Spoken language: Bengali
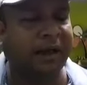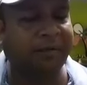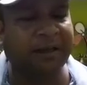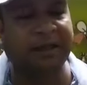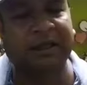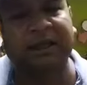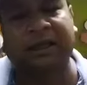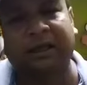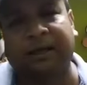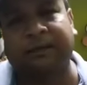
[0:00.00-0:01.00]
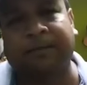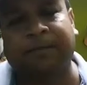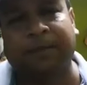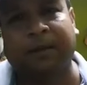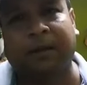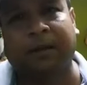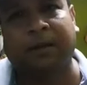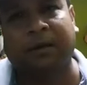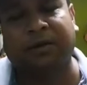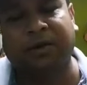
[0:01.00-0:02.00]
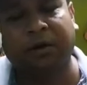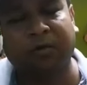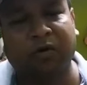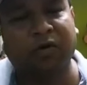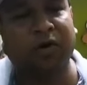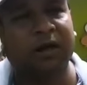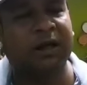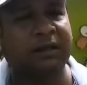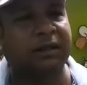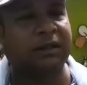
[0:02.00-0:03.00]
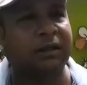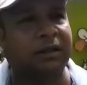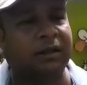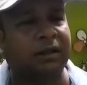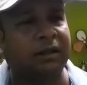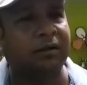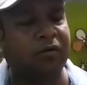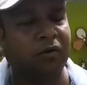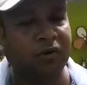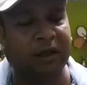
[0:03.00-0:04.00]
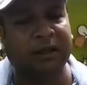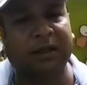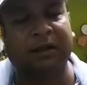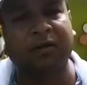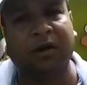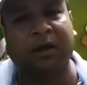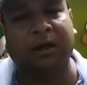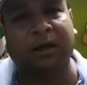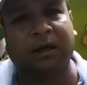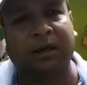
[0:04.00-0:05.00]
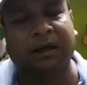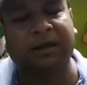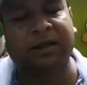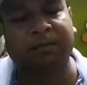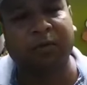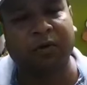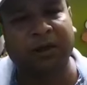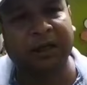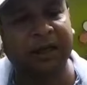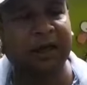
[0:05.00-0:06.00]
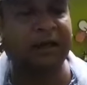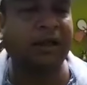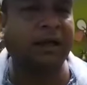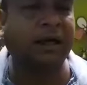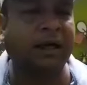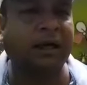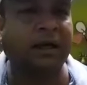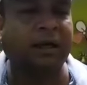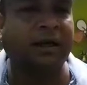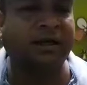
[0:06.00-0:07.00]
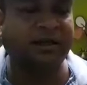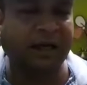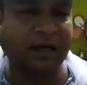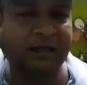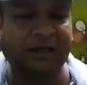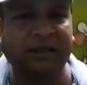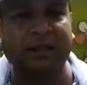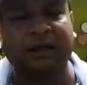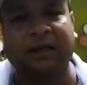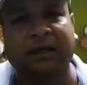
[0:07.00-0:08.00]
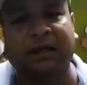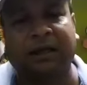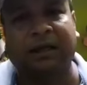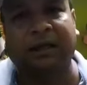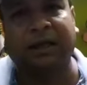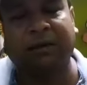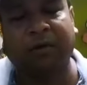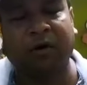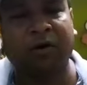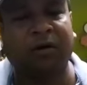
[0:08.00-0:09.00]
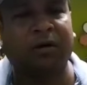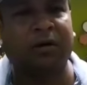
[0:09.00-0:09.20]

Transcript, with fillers: নেমেছে তৃণমূল কংগ্রেস গণতান্ত্রিক দল এর তীব্র ধিক্কার নিন্দা জানাচ্ছি এবং